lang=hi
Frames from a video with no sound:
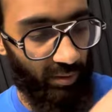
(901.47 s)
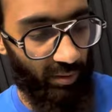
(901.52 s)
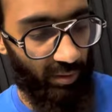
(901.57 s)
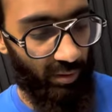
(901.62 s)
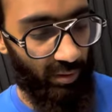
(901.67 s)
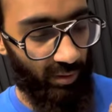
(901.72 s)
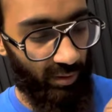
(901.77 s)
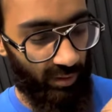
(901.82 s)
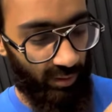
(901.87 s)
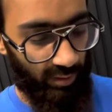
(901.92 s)
कर
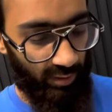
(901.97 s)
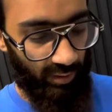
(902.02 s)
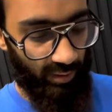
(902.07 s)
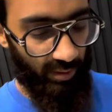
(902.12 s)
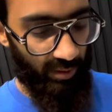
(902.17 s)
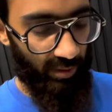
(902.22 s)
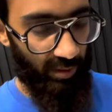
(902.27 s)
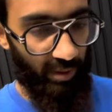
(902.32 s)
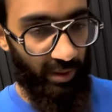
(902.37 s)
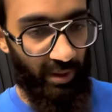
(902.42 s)
सकते हैं भाई
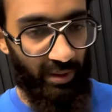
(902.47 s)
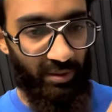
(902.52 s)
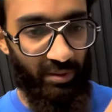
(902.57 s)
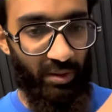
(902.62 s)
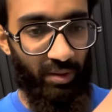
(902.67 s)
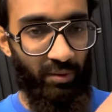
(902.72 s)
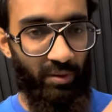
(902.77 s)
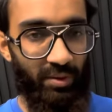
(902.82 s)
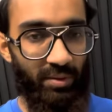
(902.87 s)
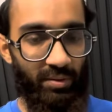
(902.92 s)

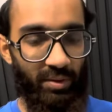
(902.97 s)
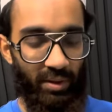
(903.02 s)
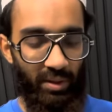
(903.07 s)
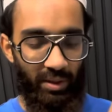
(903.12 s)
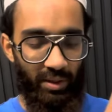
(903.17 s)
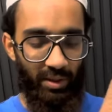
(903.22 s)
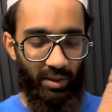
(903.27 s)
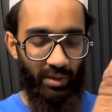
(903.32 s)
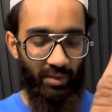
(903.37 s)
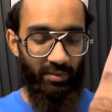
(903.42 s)
हंड्रेड
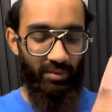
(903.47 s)
परसेंट